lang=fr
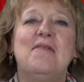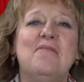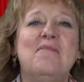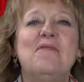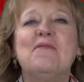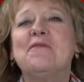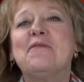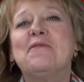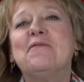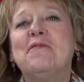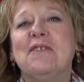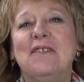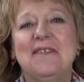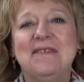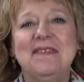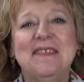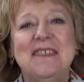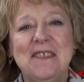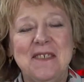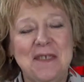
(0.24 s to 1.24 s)
Bonjour,
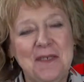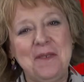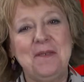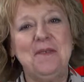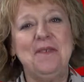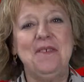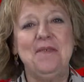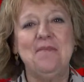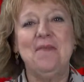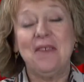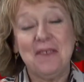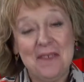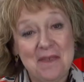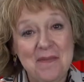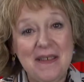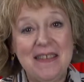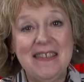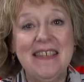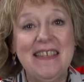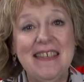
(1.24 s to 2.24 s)
je suis
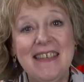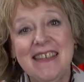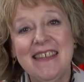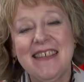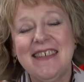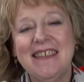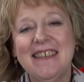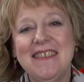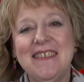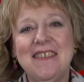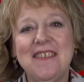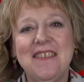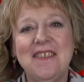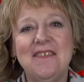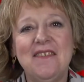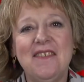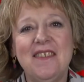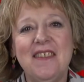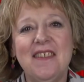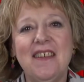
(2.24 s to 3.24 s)
Blandine Métayer, je
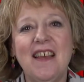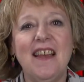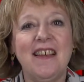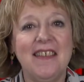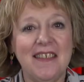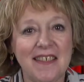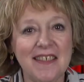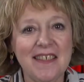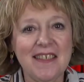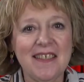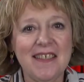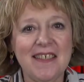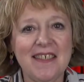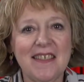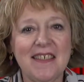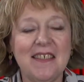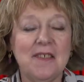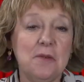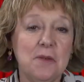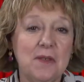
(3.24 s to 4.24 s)
suis
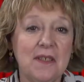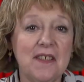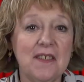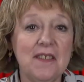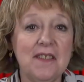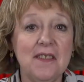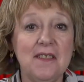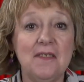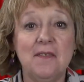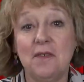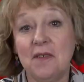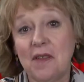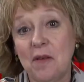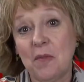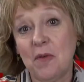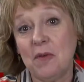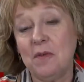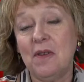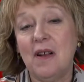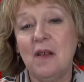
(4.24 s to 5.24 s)
actrice et autrice,
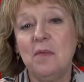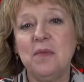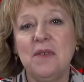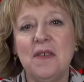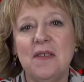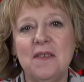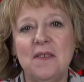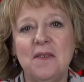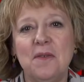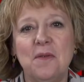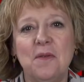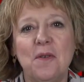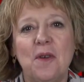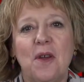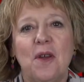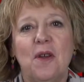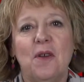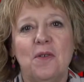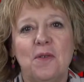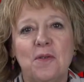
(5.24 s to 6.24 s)
notamment de la pièce euh,
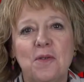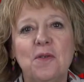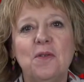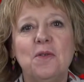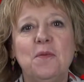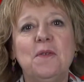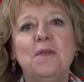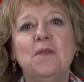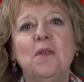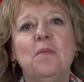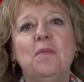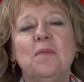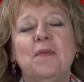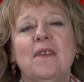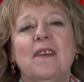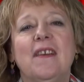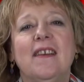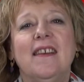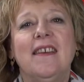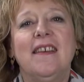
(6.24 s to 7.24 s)
Je suis top,
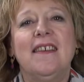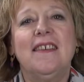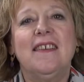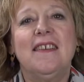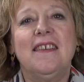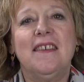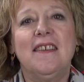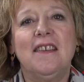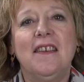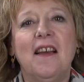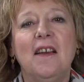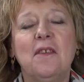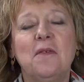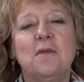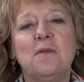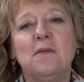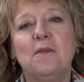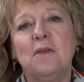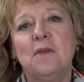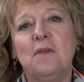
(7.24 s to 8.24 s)
qui
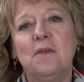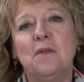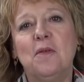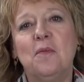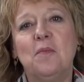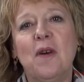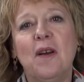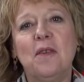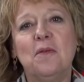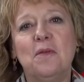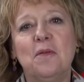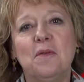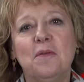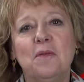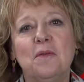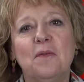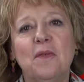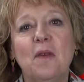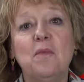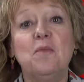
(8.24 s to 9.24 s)
raconte euh, le parcours
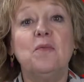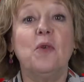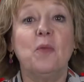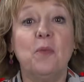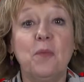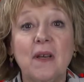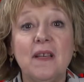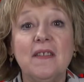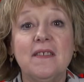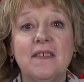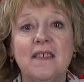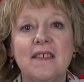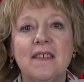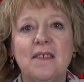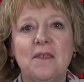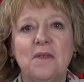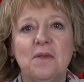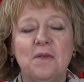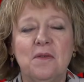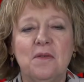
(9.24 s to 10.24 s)
d'une femme pour percer
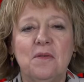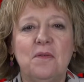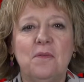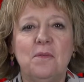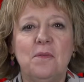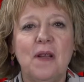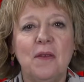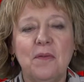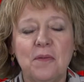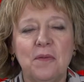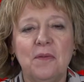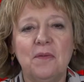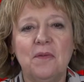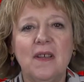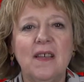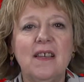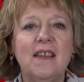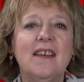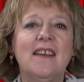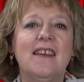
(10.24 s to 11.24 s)
le plafond de
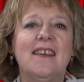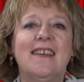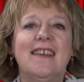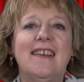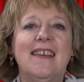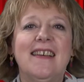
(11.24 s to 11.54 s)
verre.